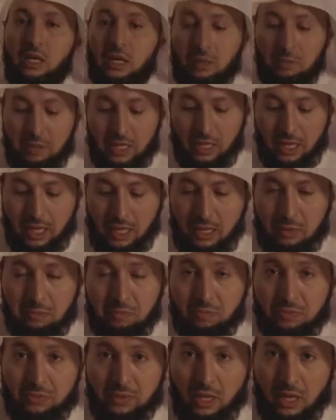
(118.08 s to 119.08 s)
كما
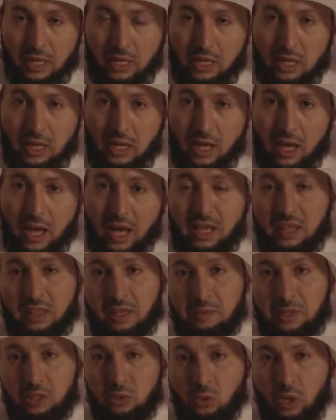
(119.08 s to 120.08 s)
نعلم ان
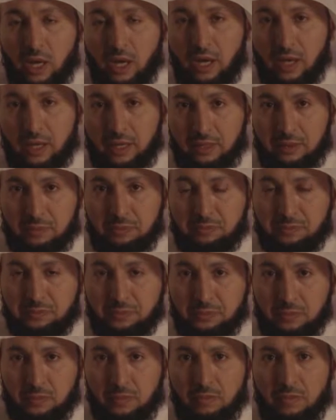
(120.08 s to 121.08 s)
اعظم دعاء
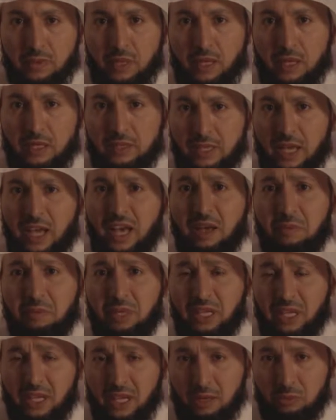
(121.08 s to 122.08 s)
دعا
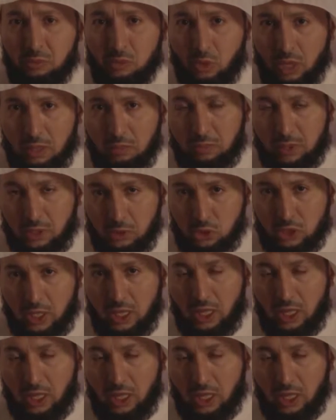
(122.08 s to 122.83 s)
به العبد ربه